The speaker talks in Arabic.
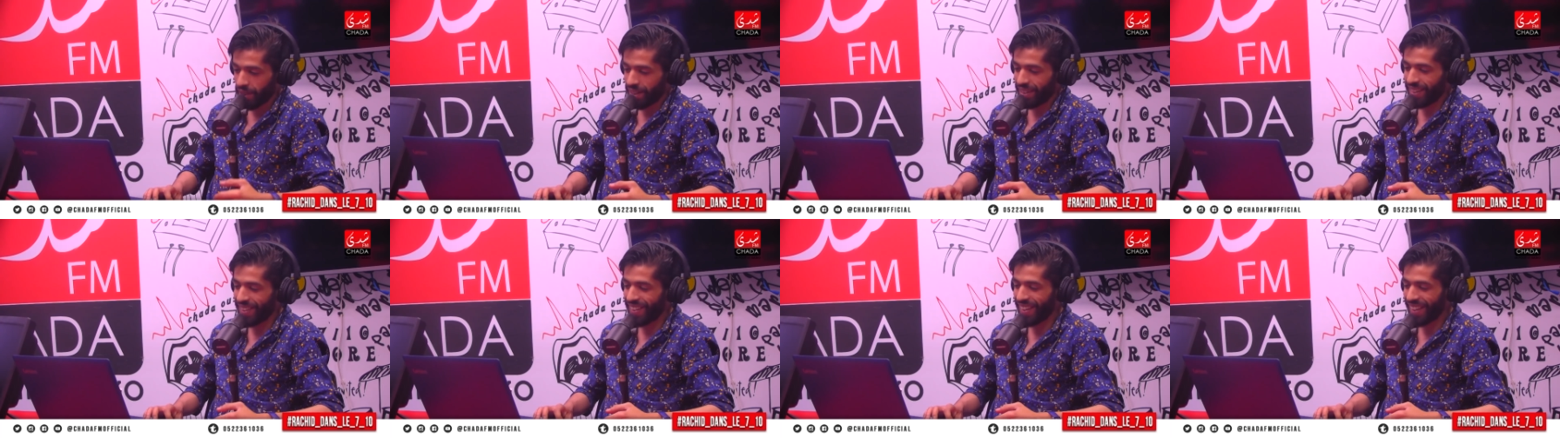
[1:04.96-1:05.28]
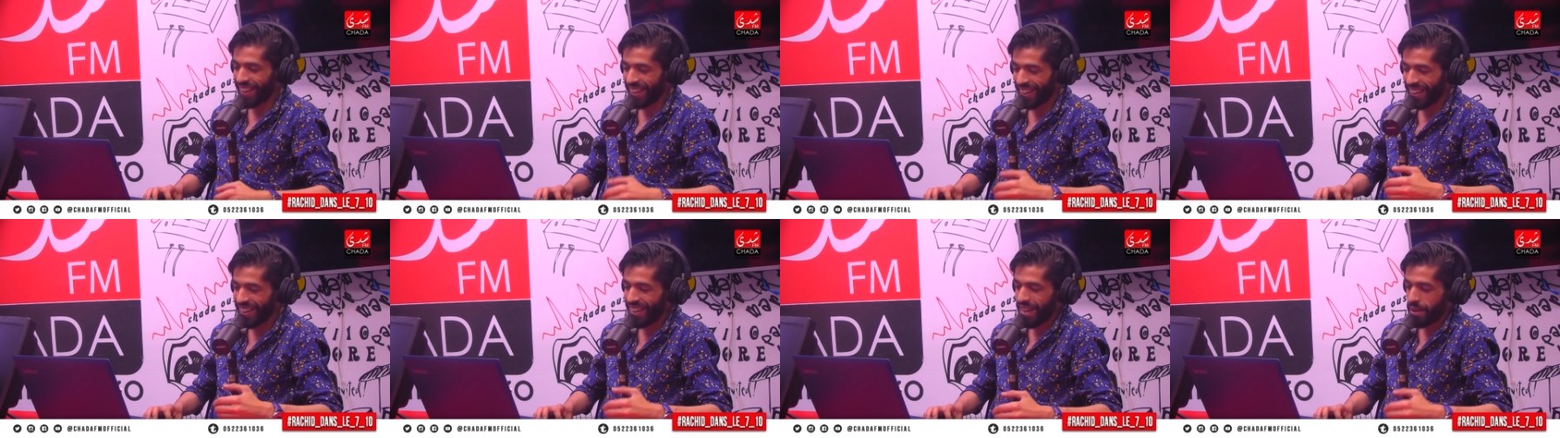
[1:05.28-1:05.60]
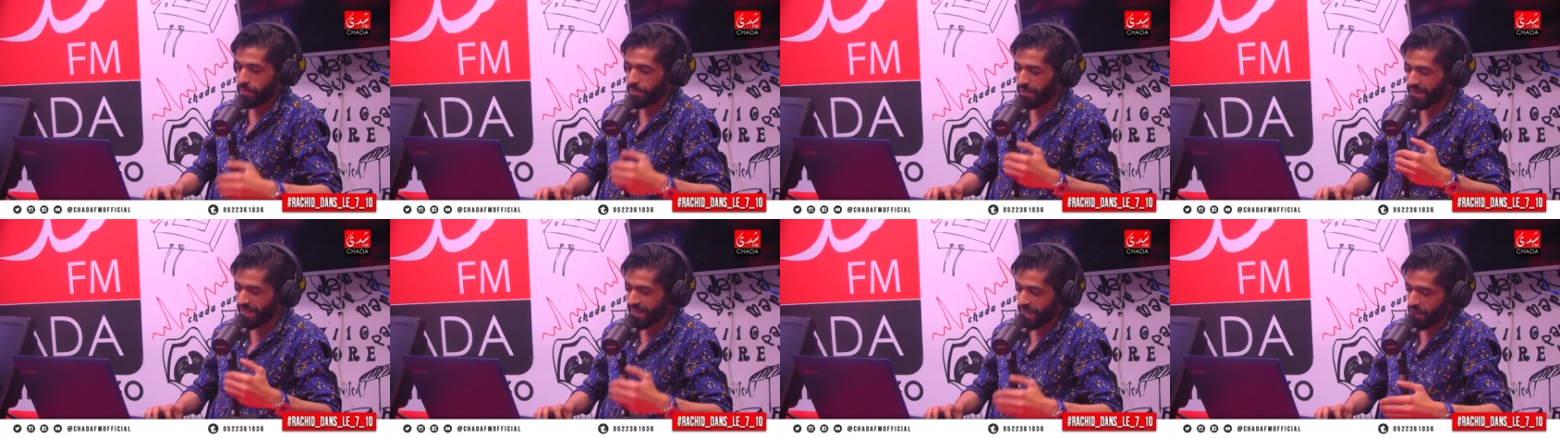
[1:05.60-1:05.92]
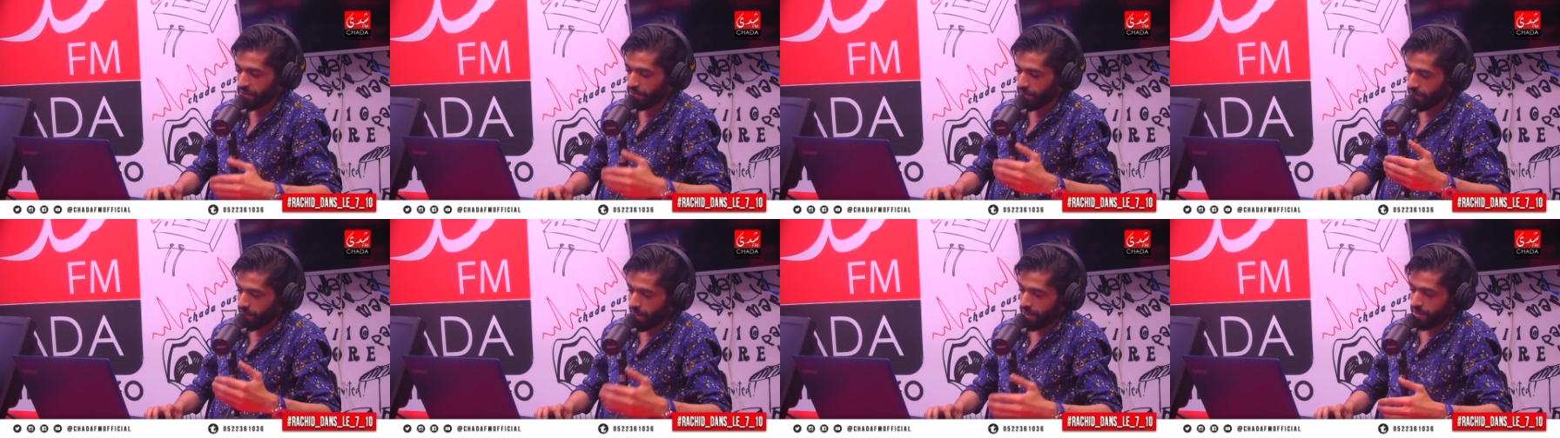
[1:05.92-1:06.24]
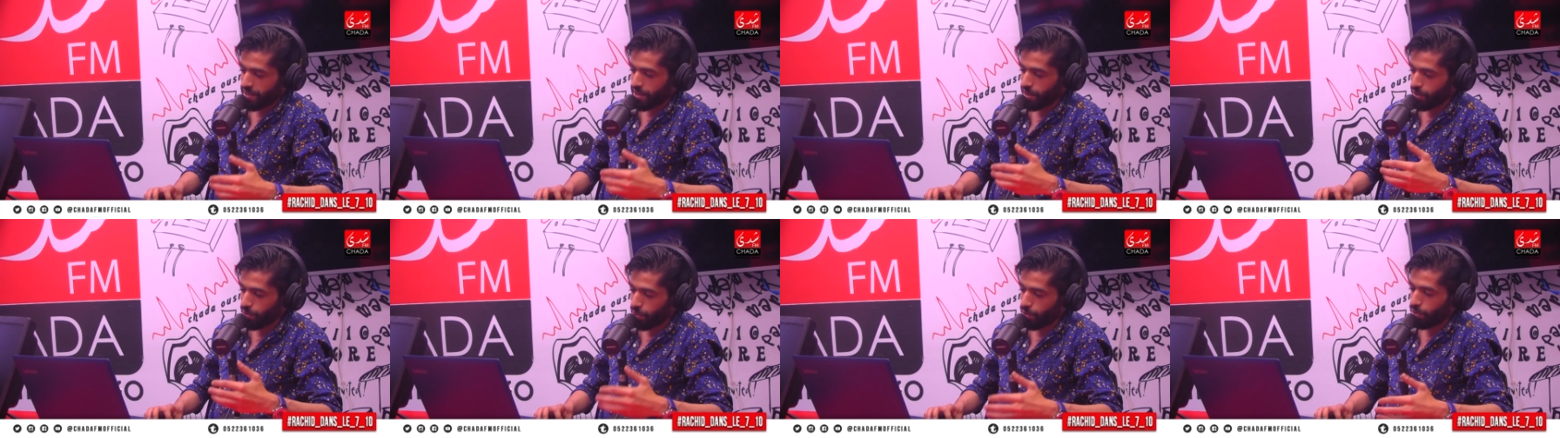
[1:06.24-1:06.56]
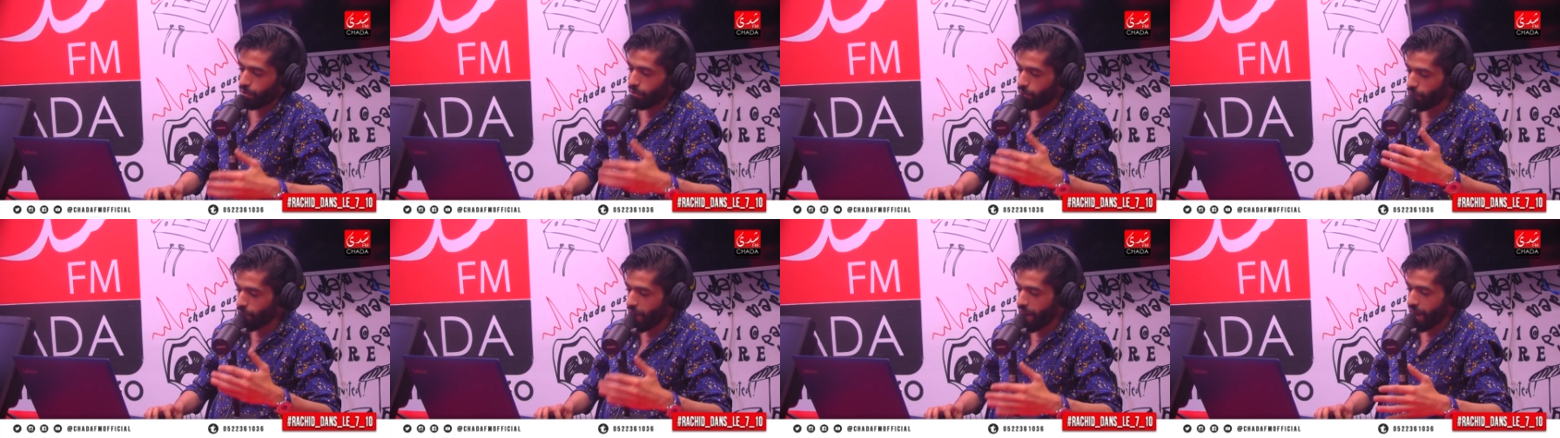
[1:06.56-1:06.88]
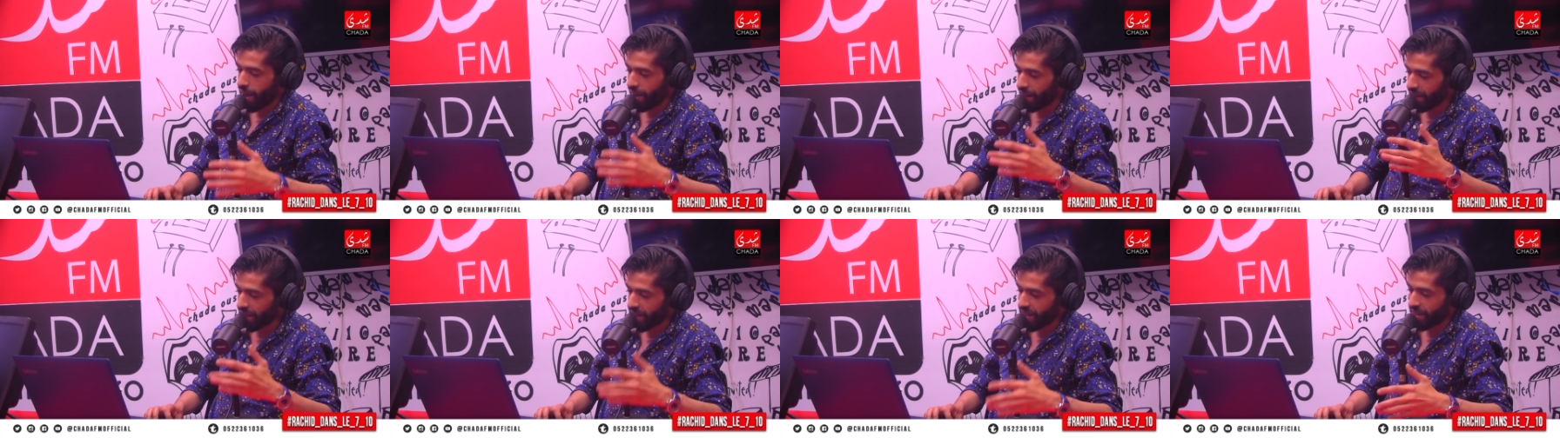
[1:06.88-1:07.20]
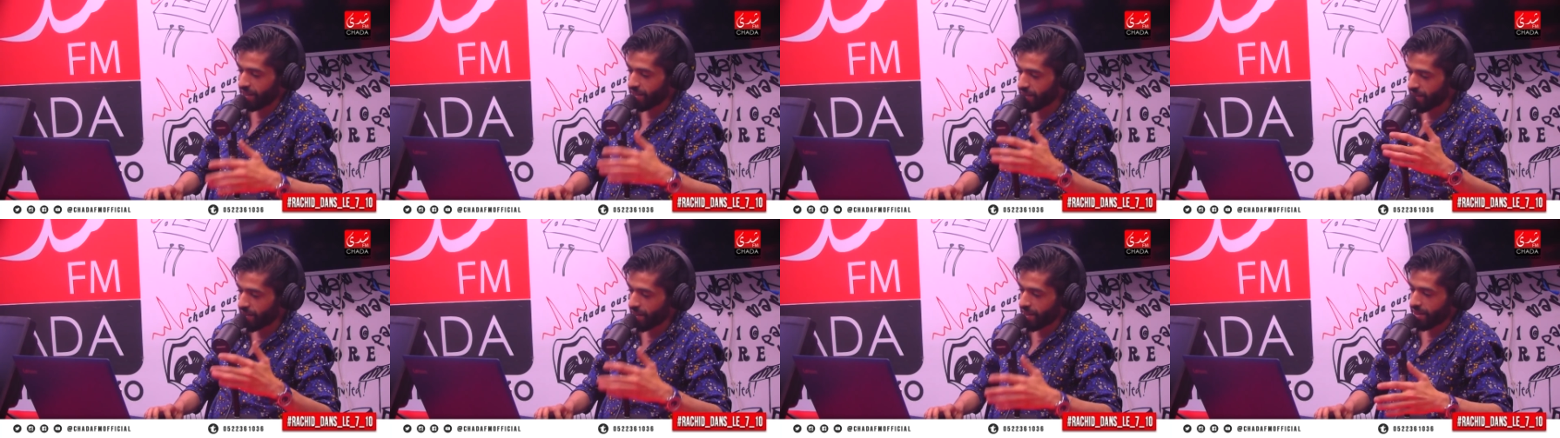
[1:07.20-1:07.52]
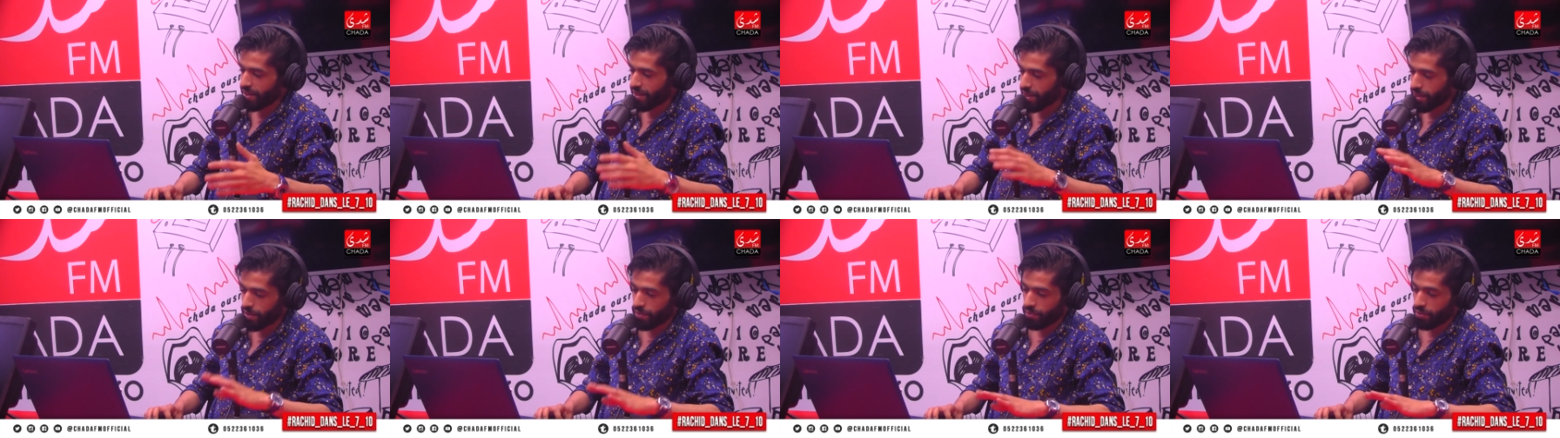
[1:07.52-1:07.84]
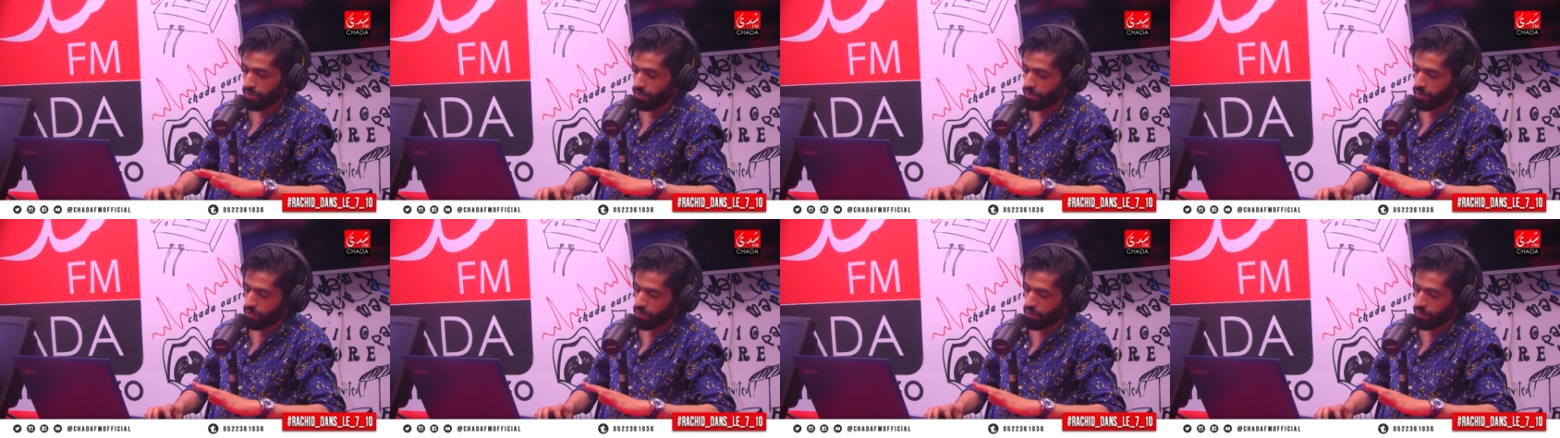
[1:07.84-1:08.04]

اللي خلى بزاف الناس يقولوا هو اغنى انسان داز